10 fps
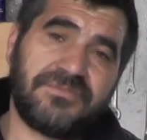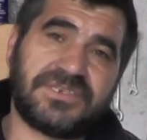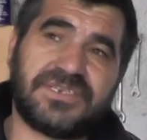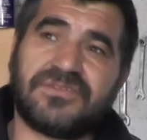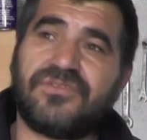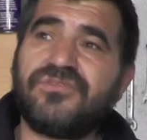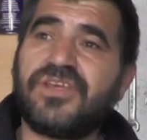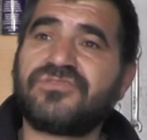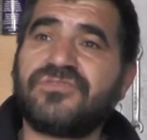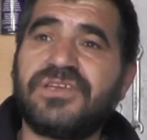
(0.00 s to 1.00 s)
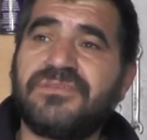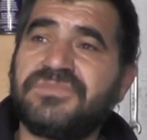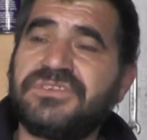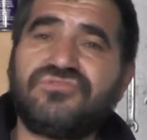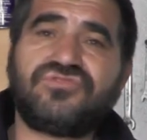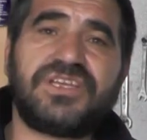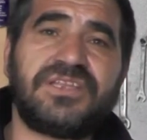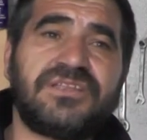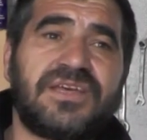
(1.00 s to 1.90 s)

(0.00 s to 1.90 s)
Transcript: Tabii ki. Ondan sonra biz müşterinin